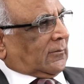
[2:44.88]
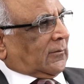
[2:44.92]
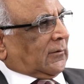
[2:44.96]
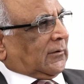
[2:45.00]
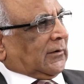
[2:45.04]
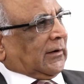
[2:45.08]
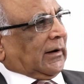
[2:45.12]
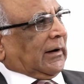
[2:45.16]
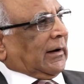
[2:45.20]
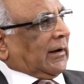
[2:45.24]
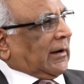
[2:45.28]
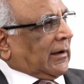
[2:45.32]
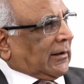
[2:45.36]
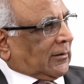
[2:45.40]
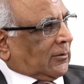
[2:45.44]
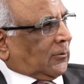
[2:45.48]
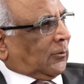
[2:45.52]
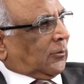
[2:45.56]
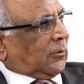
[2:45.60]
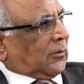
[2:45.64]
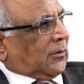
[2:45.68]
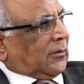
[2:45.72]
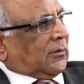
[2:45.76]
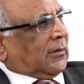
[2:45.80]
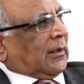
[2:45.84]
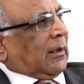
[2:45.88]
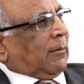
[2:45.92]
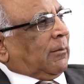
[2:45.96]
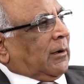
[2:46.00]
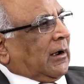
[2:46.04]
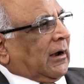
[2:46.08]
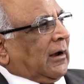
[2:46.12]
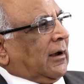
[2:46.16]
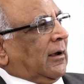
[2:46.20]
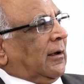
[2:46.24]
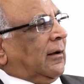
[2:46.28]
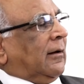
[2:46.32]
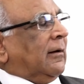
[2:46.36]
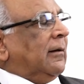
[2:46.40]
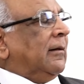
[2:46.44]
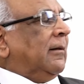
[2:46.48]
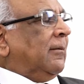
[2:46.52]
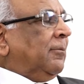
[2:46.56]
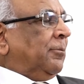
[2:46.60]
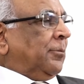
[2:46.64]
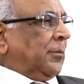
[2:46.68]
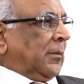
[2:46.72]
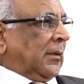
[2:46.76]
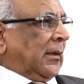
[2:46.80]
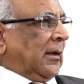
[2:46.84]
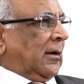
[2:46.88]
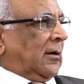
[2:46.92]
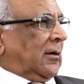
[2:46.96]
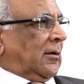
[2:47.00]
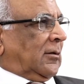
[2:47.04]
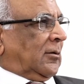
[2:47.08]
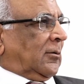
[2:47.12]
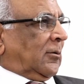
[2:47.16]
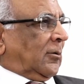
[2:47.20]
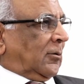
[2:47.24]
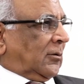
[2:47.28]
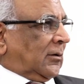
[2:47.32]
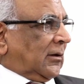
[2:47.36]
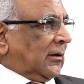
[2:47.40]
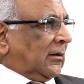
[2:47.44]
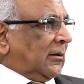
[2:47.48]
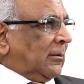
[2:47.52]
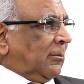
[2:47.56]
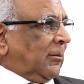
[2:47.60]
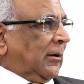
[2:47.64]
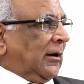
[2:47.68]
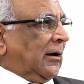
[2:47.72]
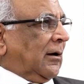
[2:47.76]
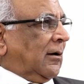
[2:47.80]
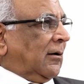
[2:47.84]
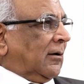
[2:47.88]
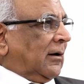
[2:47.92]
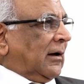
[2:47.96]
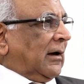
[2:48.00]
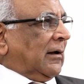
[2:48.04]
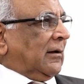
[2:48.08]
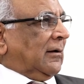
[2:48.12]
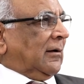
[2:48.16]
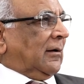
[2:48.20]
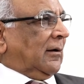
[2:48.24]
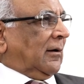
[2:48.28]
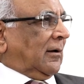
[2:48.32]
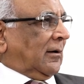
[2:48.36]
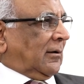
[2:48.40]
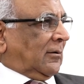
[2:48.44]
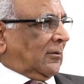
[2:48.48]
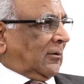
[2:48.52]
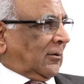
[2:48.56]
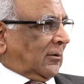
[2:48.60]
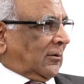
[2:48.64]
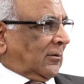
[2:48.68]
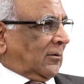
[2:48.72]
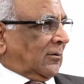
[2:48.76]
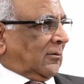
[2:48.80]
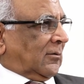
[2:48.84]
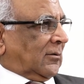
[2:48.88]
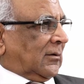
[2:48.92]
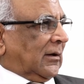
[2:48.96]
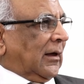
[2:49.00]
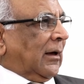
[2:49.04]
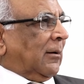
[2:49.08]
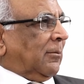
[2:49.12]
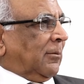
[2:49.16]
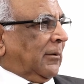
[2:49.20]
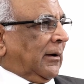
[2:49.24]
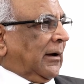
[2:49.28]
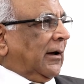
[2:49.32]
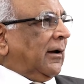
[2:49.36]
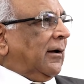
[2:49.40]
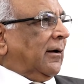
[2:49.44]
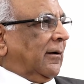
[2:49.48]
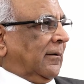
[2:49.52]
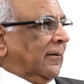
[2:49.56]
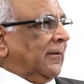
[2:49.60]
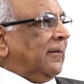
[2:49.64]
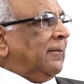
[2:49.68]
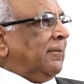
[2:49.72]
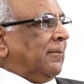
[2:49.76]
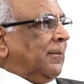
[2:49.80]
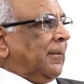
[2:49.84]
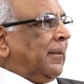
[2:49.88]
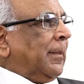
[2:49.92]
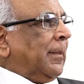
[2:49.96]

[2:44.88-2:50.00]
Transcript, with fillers: वो चले गए दूसरे साहब आ गए दूसरे से मिले उन्होंने कहा जी ये जो साहब गए हैं